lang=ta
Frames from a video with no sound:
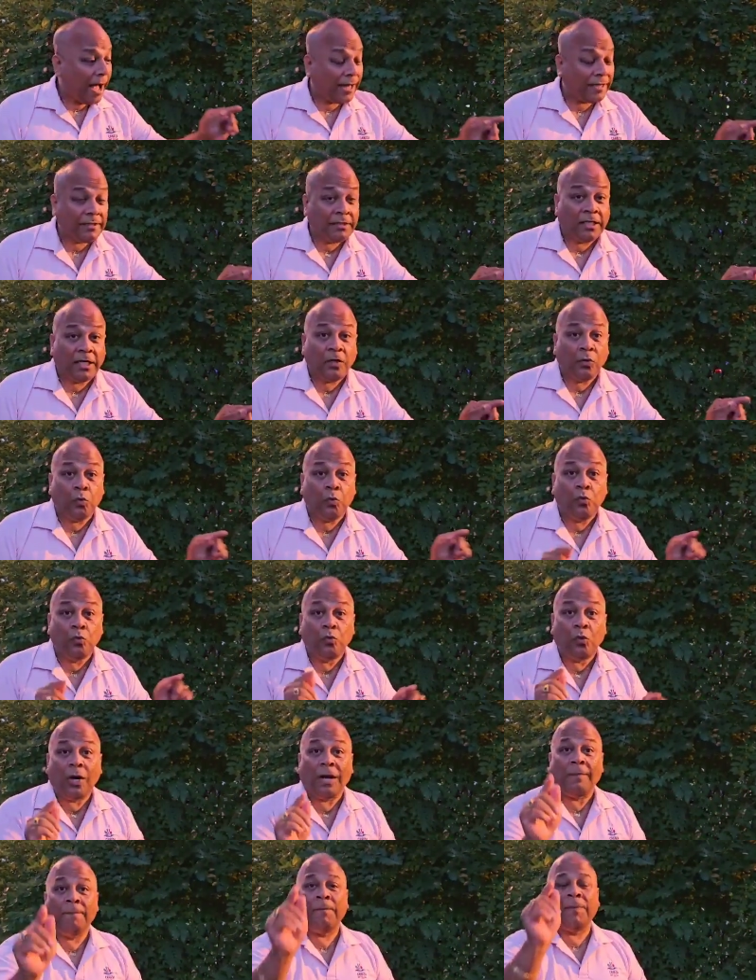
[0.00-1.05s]
அதுகள்
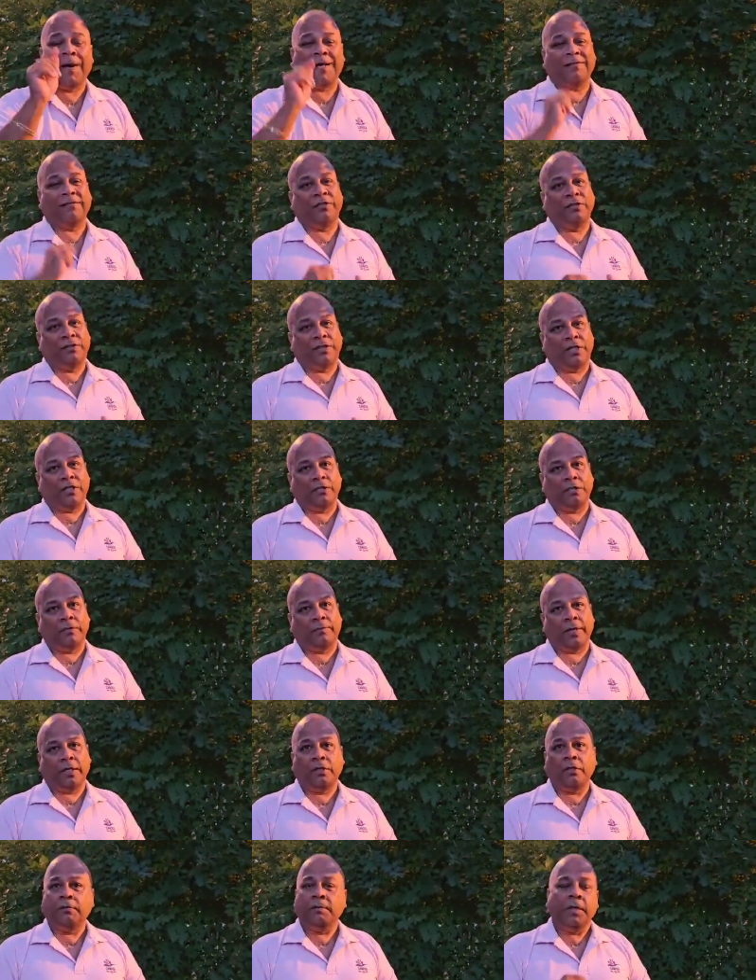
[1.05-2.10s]
உங்களை பார்த்து திருந்து
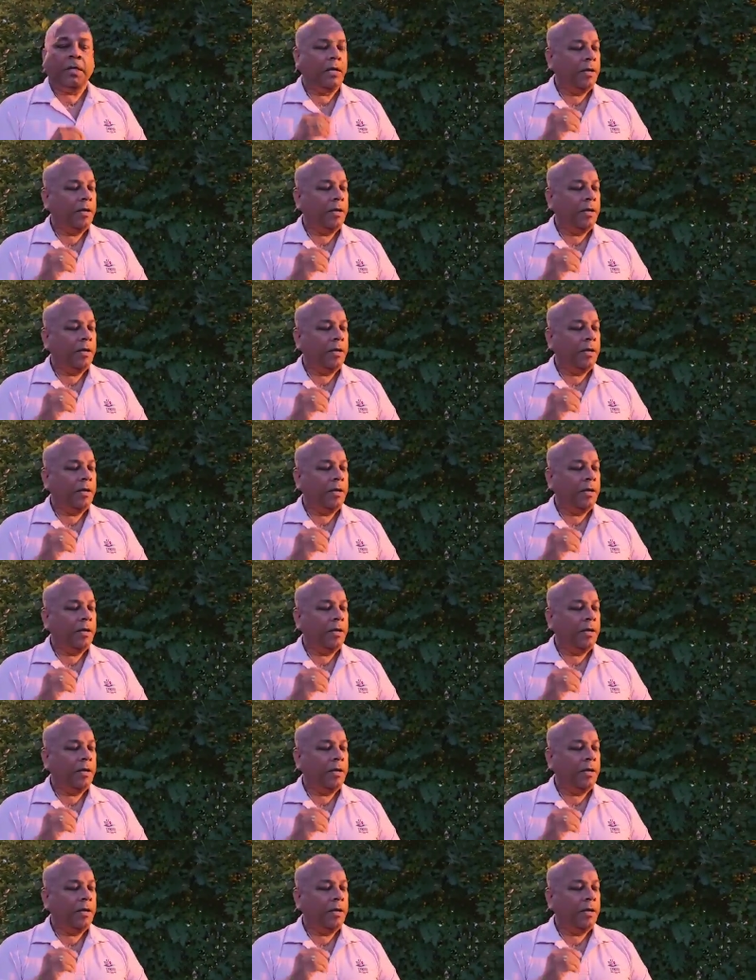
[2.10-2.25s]
மண்டு